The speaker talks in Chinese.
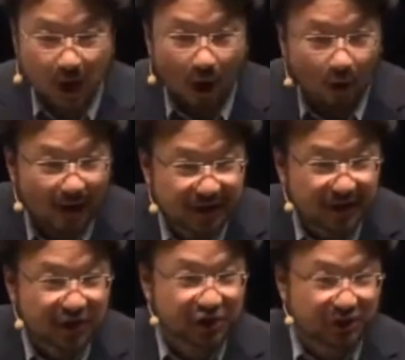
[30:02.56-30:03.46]
后来
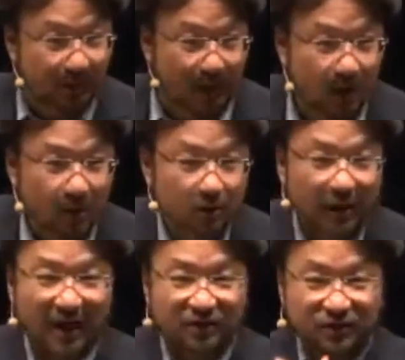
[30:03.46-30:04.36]
引起什么？
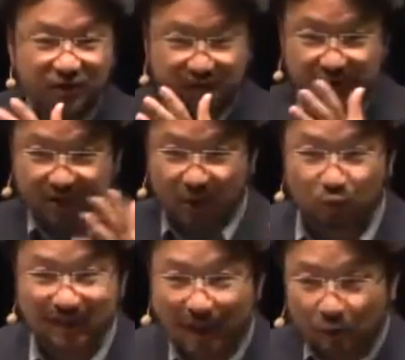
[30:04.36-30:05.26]
当时耶路
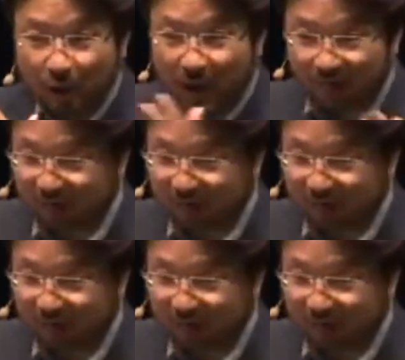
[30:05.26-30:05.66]
撒冷的很